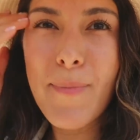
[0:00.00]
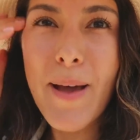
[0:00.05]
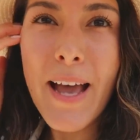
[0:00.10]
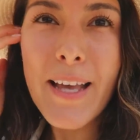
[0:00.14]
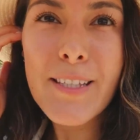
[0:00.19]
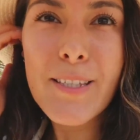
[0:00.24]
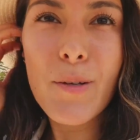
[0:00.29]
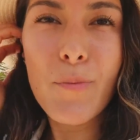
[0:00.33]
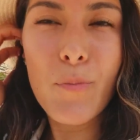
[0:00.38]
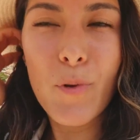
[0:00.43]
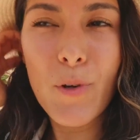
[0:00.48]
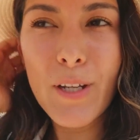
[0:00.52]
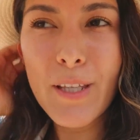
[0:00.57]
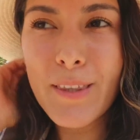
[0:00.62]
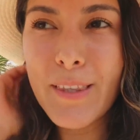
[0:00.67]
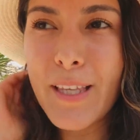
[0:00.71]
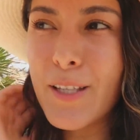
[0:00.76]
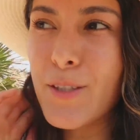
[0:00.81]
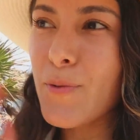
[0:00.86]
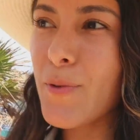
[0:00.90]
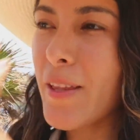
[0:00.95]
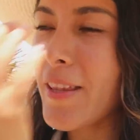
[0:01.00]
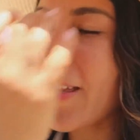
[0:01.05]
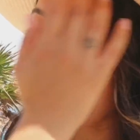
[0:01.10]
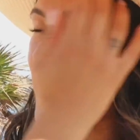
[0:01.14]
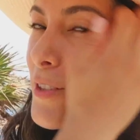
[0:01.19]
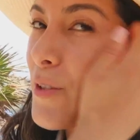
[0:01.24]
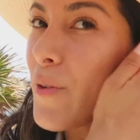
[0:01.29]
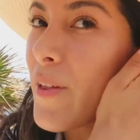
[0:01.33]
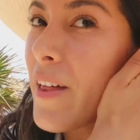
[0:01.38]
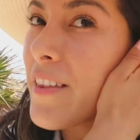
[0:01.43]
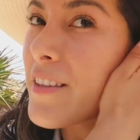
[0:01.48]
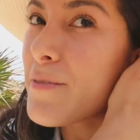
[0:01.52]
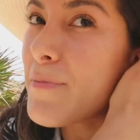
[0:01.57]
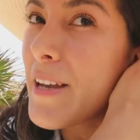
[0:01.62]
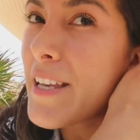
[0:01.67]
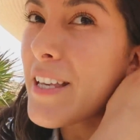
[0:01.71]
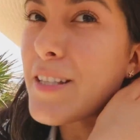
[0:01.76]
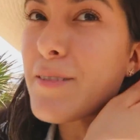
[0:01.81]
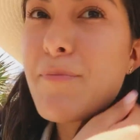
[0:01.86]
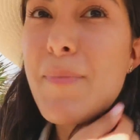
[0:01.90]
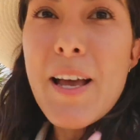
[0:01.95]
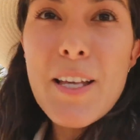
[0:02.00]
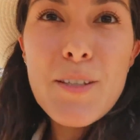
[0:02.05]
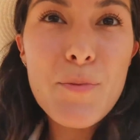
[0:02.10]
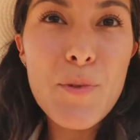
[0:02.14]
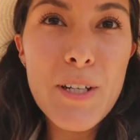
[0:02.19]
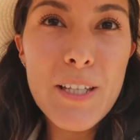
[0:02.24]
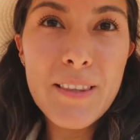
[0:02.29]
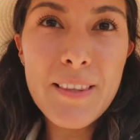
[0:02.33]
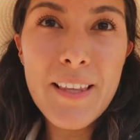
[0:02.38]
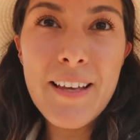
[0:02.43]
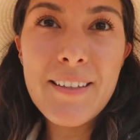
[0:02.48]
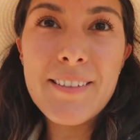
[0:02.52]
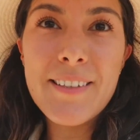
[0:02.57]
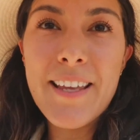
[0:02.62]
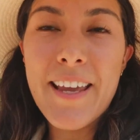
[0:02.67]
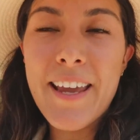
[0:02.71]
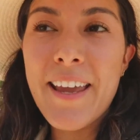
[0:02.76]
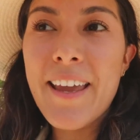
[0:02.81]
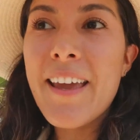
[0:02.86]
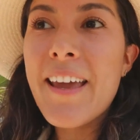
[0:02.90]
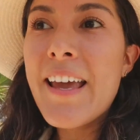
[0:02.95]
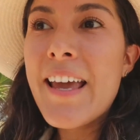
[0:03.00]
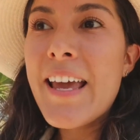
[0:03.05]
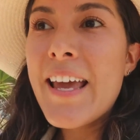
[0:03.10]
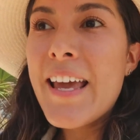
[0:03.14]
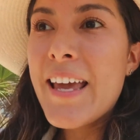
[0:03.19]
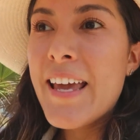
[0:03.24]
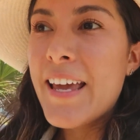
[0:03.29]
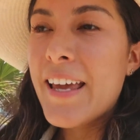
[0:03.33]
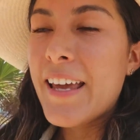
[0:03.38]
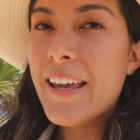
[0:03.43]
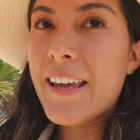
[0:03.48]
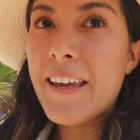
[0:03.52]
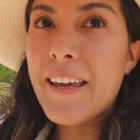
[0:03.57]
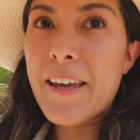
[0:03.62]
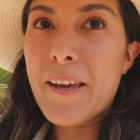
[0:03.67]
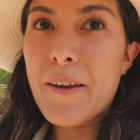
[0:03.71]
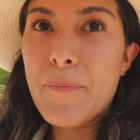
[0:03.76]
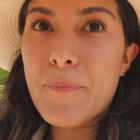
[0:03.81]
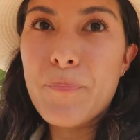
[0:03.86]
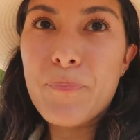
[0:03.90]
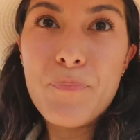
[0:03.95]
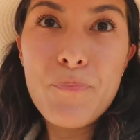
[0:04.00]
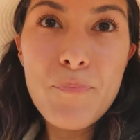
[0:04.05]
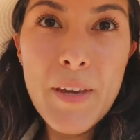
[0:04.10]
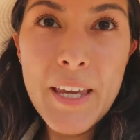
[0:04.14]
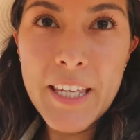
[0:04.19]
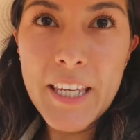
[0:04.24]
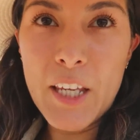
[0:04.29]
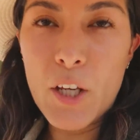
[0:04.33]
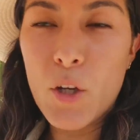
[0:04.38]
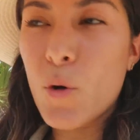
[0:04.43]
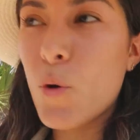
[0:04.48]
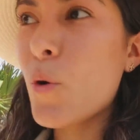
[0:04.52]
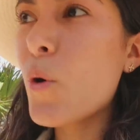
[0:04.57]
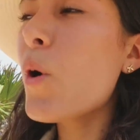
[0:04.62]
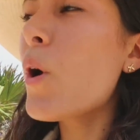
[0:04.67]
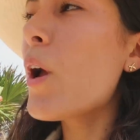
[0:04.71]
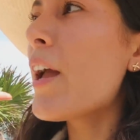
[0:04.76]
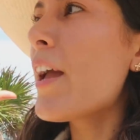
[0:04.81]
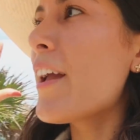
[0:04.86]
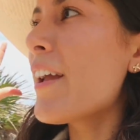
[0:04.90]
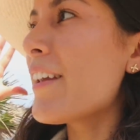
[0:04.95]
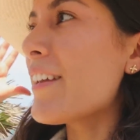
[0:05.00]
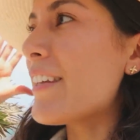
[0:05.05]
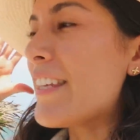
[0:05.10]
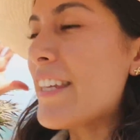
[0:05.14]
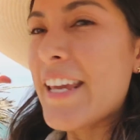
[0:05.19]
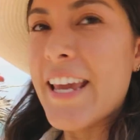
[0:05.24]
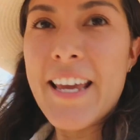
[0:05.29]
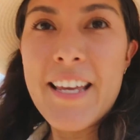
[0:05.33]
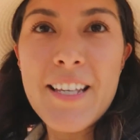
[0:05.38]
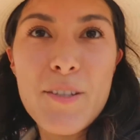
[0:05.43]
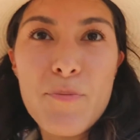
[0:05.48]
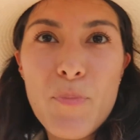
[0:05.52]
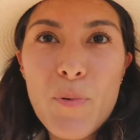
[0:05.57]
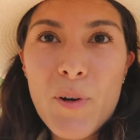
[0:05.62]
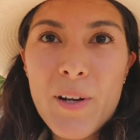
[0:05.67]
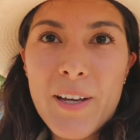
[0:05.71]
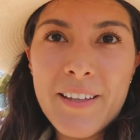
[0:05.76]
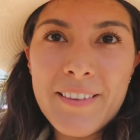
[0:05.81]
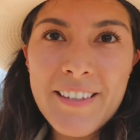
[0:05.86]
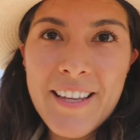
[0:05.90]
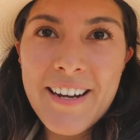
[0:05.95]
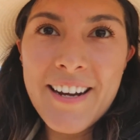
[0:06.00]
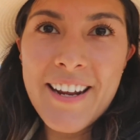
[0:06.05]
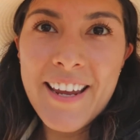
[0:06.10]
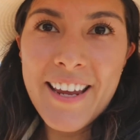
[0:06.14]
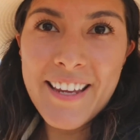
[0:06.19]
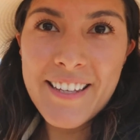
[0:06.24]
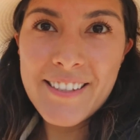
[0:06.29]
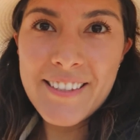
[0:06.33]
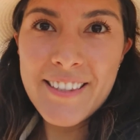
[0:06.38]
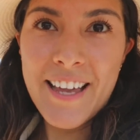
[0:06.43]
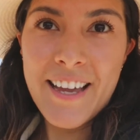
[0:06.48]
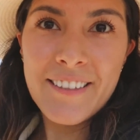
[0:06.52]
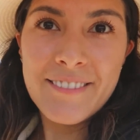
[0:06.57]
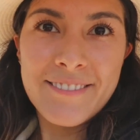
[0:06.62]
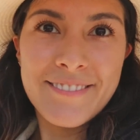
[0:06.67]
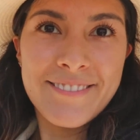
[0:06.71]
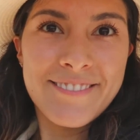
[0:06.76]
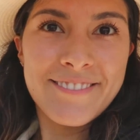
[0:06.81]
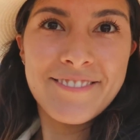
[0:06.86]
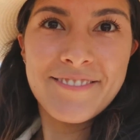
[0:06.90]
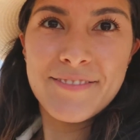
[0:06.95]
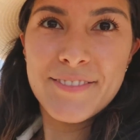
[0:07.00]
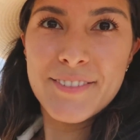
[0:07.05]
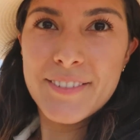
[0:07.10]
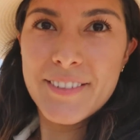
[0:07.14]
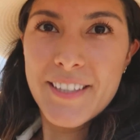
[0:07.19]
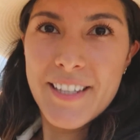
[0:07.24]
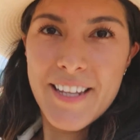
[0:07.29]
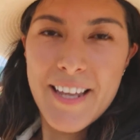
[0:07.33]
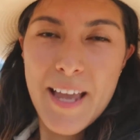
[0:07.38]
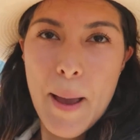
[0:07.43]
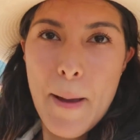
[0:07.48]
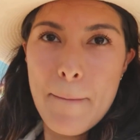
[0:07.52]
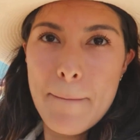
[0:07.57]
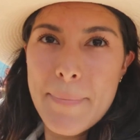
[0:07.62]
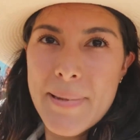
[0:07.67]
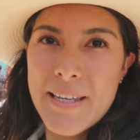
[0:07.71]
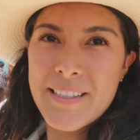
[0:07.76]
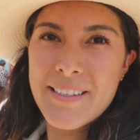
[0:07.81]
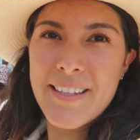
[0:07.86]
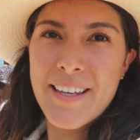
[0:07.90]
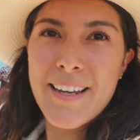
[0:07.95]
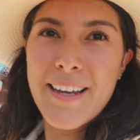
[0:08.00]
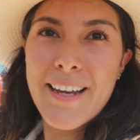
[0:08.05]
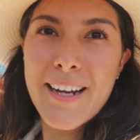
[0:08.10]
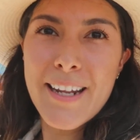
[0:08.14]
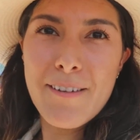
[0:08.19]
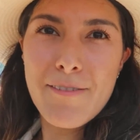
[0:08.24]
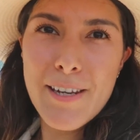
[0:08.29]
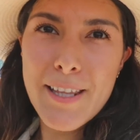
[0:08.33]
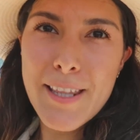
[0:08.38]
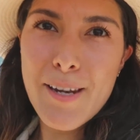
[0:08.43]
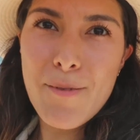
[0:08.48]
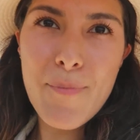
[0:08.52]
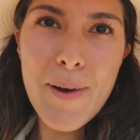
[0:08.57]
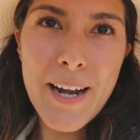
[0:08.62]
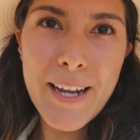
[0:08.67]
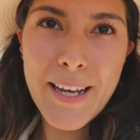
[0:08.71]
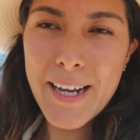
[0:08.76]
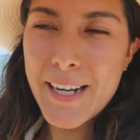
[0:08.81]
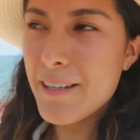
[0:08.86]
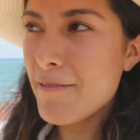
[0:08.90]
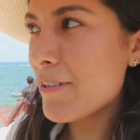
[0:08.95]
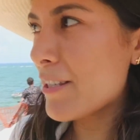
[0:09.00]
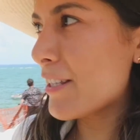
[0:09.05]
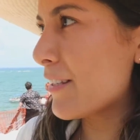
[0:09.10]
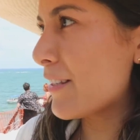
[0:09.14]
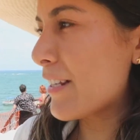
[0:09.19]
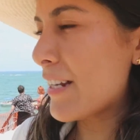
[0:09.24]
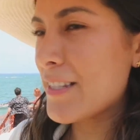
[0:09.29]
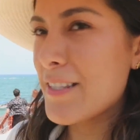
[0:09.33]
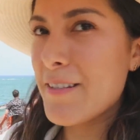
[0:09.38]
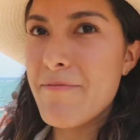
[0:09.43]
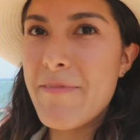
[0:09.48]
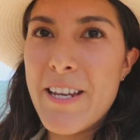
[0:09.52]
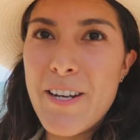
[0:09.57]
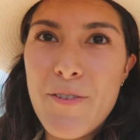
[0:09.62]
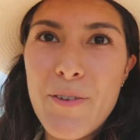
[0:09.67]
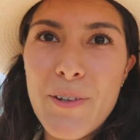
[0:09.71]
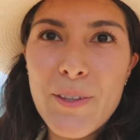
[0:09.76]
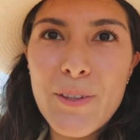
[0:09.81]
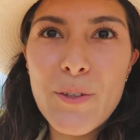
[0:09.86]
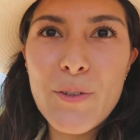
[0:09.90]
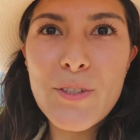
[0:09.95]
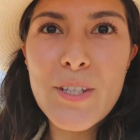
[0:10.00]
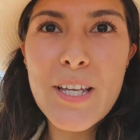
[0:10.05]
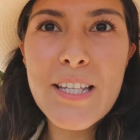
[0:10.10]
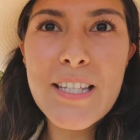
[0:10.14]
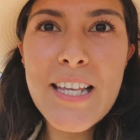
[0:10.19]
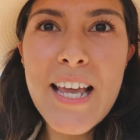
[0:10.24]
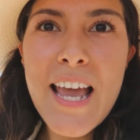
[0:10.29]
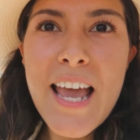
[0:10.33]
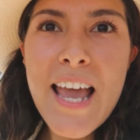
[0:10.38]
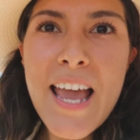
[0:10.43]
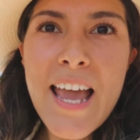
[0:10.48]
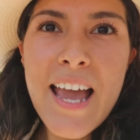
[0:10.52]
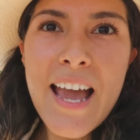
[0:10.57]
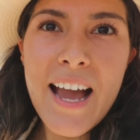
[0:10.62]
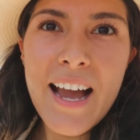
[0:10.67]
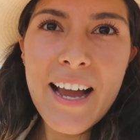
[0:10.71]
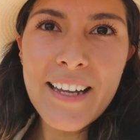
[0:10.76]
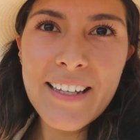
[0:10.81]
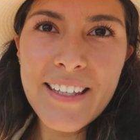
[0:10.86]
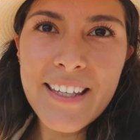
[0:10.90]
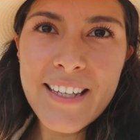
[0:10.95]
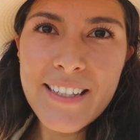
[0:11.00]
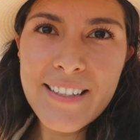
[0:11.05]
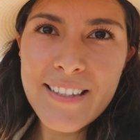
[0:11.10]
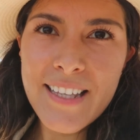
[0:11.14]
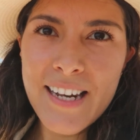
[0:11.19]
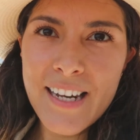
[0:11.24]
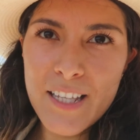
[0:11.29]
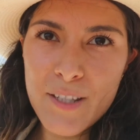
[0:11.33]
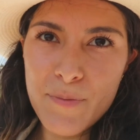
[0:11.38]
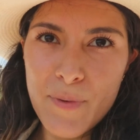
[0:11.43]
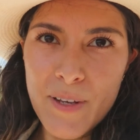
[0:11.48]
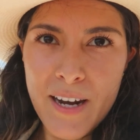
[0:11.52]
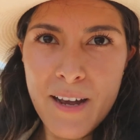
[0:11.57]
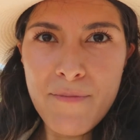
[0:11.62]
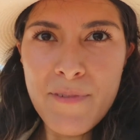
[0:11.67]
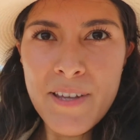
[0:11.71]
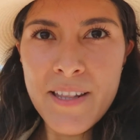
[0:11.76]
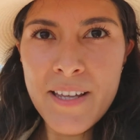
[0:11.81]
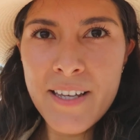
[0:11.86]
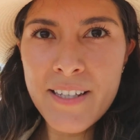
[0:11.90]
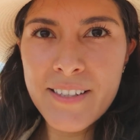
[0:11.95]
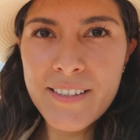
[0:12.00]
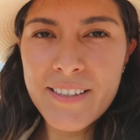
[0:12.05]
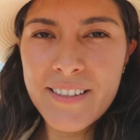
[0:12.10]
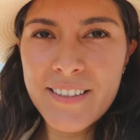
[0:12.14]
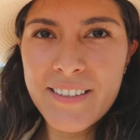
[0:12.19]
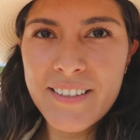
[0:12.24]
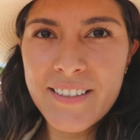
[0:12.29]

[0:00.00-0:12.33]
más bonitas, una de las ciudades mayas más bonitas de eh, México. Y es porque tiene esta vista increíble del mar Caribe detrás de mí, ¿no? Entonces, aquí están las pirámides